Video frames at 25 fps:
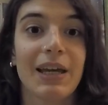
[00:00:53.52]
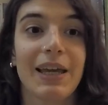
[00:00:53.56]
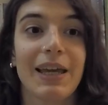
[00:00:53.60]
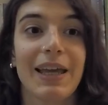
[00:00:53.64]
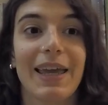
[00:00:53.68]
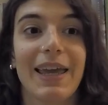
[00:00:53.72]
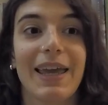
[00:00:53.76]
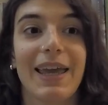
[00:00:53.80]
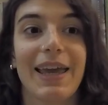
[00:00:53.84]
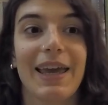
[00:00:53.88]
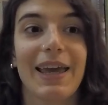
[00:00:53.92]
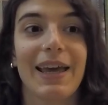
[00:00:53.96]

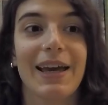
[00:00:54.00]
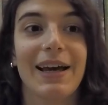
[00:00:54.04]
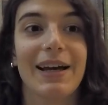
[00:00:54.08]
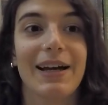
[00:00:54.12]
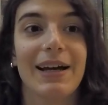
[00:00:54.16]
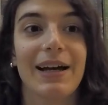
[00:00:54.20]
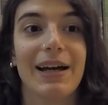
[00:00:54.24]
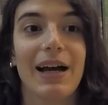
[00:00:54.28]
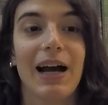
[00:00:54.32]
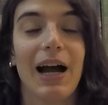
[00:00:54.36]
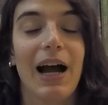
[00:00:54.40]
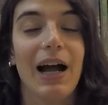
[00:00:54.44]
e uh,
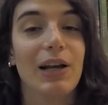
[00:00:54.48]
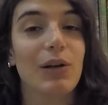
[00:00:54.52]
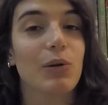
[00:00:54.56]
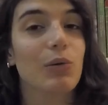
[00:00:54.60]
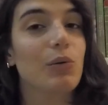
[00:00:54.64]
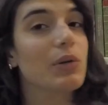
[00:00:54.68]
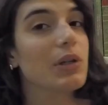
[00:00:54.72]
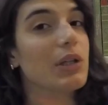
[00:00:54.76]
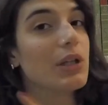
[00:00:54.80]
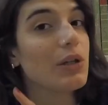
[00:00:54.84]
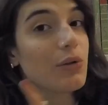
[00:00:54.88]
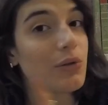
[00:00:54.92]

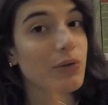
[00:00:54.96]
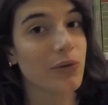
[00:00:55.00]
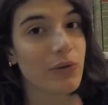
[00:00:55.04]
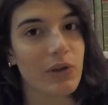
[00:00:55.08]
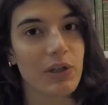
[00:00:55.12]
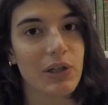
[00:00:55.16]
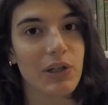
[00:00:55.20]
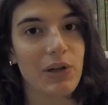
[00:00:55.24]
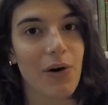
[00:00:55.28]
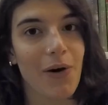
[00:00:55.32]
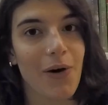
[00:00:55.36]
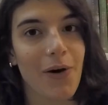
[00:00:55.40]
alcuni io non
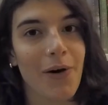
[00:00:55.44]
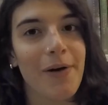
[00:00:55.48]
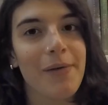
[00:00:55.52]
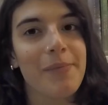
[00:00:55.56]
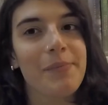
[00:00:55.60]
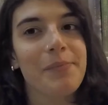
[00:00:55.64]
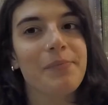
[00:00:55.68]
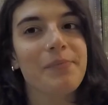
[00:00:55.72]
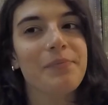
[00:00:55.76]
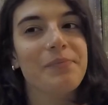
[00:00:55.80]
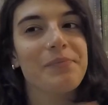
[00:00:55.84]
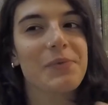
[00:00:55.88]
li
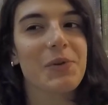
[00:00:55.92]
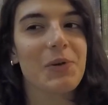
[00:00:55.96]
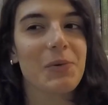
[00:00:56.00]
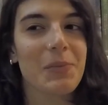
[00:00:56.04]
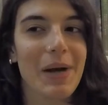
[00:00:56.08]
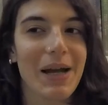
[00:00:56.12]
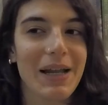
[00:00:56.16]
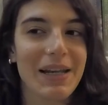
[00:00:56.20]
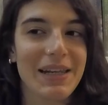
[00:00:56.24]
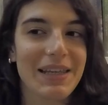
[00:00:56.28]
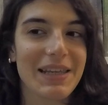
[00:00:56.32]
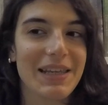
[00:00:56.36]
ho,
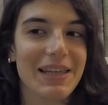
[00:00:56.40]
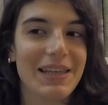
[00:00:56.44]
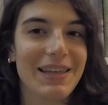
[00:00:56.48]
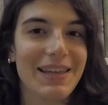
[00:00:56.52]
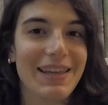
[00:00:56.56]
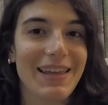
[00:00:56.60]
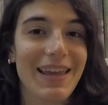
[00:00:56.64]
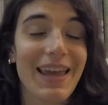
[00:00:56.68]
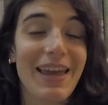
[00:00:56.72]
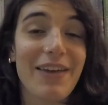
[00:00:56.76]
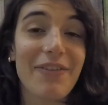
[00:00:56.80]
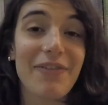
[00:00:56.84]

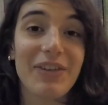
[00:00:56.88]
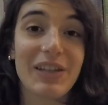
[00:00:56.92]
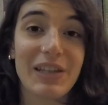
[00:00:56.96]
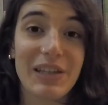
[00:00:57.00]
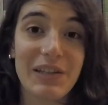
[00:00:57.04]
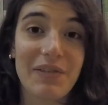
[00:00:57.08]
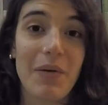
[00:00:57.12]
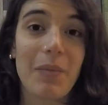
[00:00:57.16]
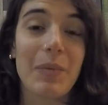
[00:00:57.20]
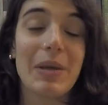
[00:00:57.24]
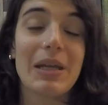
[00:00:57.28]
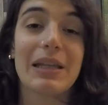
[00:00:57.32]
domani
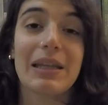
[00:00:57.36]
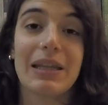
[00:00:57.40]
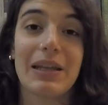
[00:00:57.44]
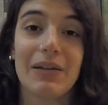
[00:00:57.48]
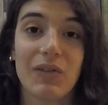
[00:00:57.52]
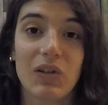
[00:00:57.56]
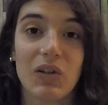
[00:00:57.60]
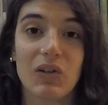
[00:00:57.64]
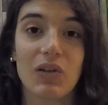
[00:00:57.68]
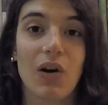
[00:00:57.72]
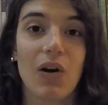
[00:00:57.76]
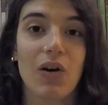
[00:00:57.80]
effettivamente
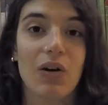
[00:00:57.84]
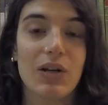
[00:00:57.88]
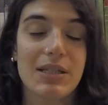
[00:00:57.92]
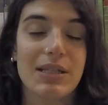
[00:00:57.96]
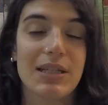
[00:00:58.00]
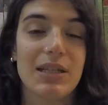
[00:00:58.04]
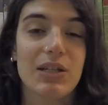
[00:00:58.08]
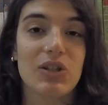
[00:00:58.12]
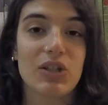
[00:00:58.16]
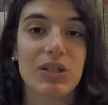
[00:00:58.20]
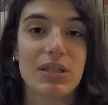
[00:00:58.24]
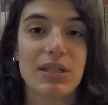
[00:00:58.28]
vedrò
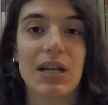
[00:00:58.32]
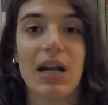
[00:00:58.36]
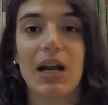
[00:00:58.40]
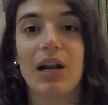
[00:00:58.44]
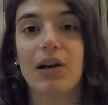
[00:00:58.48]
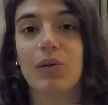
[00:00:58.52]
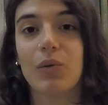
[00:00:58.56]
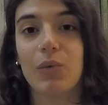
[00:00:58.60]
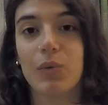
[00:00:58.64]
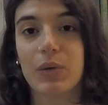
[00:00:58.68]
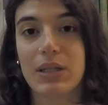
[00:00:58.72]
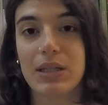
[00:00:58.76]
se ci
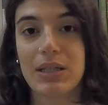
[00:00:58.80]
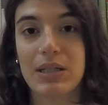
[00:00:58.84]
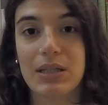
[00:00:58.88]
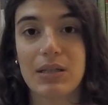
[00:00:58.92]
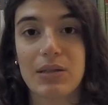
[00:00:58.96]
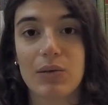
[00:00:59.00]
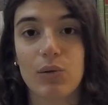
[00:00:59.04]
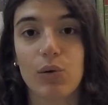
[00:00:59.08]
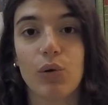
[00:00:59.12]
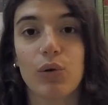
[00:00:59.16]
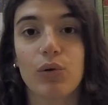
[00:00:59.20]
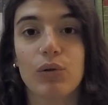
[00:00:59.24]
saranno questi
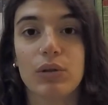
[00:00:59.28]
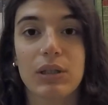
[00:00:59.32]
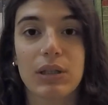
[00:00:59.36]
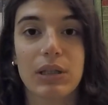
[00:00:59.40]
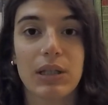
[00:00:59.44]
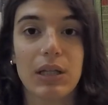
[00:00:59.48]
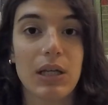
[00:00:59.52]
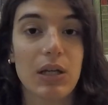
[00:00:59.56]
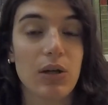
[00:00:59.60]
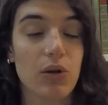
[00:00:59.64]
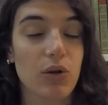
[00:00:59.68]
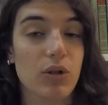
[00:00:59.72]

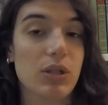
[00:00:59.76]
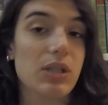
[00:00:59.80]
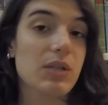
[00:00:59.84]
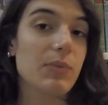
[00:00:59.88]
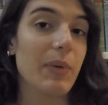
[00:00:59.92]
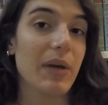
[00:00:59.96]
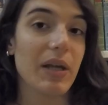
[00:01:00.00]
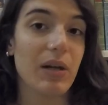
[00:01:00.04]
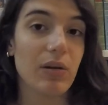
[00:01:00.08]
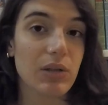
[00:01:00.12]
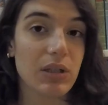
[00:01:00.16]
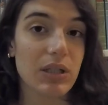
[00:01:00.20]
sconti, io
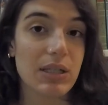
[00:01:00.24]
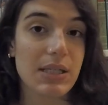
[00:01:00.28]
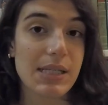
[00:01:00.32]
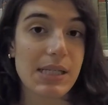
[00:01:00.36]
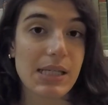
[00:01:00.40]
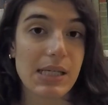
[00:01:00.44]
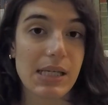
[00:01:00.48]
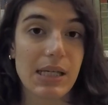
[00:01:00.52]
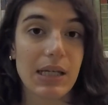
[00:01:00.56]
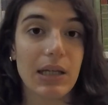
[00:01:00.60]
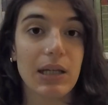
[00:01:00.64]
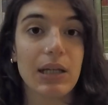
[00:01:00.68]
spero di
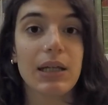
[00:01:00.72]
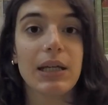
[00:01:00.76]
sì,